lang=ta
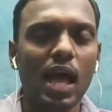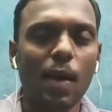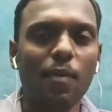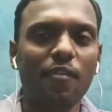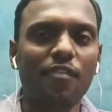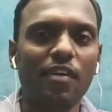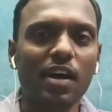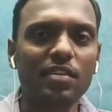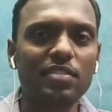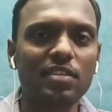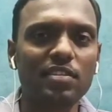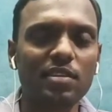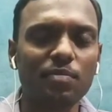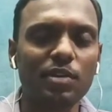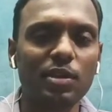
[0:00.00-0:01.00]
அப்போ
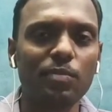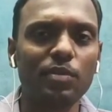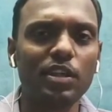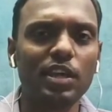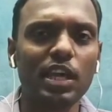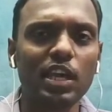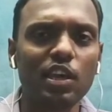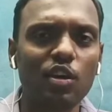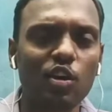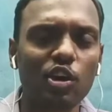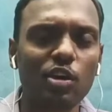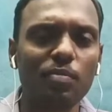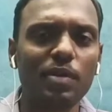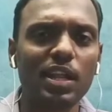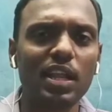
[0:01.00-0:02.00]
ஃபாசிசம் என்பது
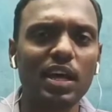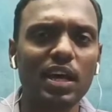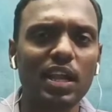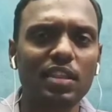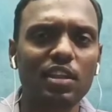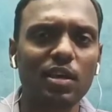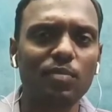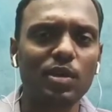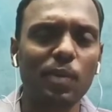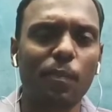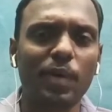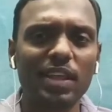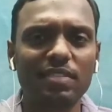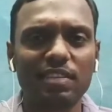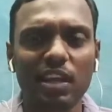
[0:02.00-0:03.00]
எங்கேயும் எல்லா இடத்துலையும்
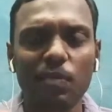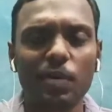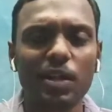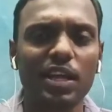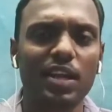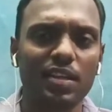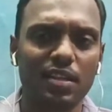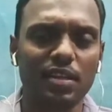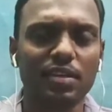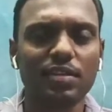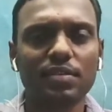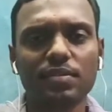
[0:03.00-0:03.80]
எப்படி செயல்படுகிறது